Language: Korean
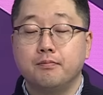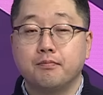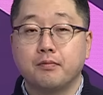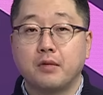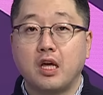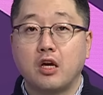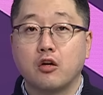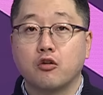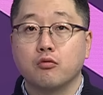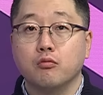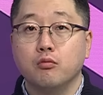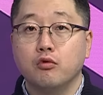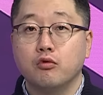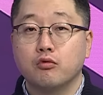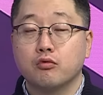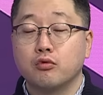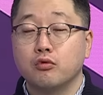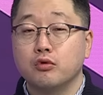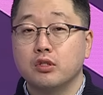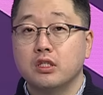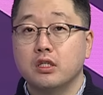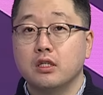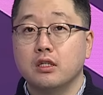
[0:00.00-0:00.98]
대규모
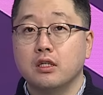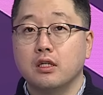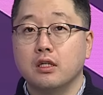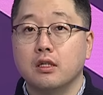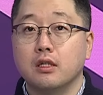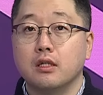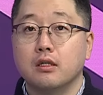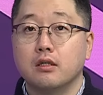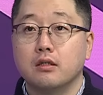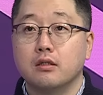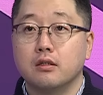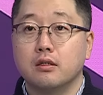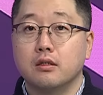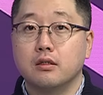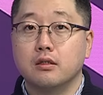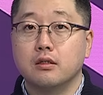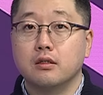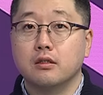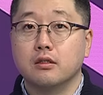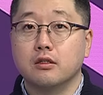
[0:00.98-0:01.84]
손실 어,